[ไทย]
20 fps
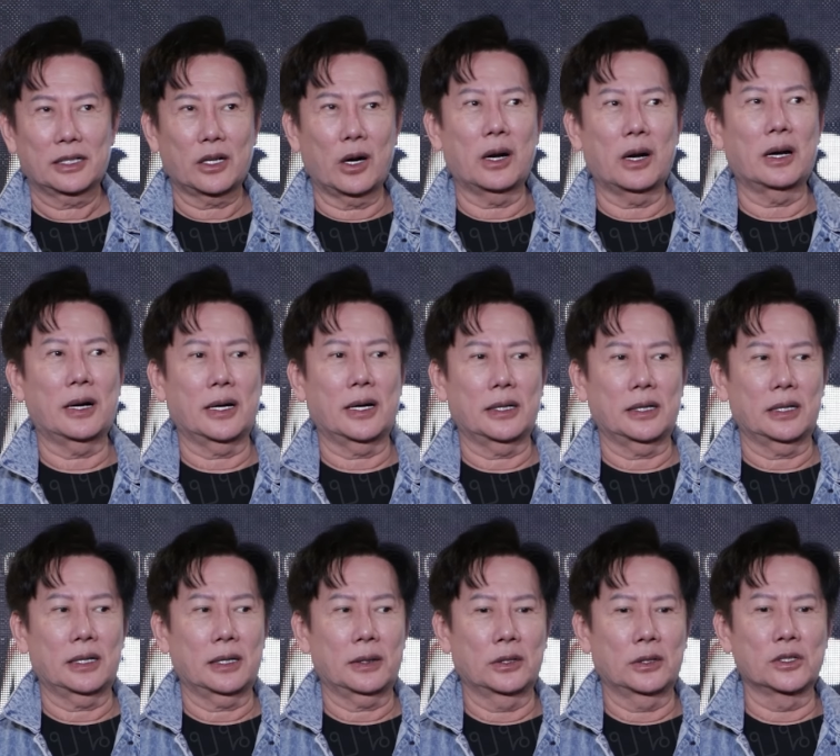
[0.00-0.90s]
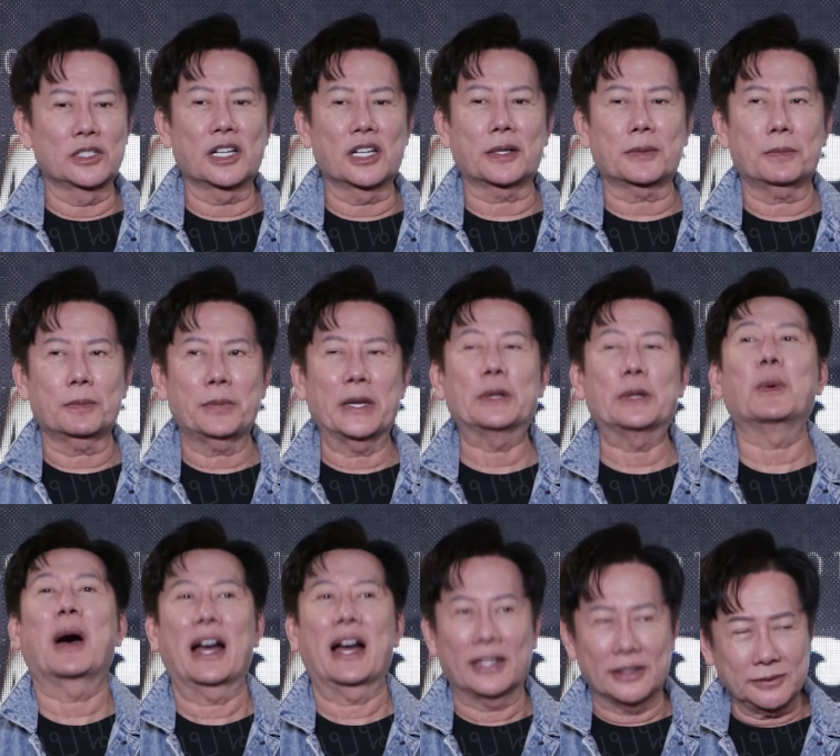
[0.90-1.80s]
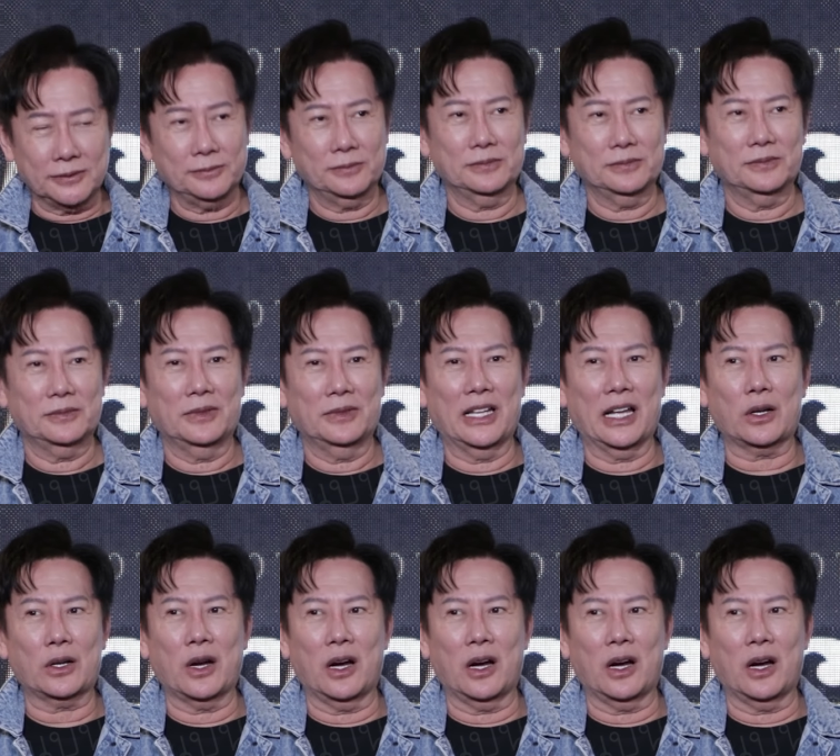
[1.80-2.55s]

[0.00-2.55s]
ก็รู้สึกผิดหวังแล้ว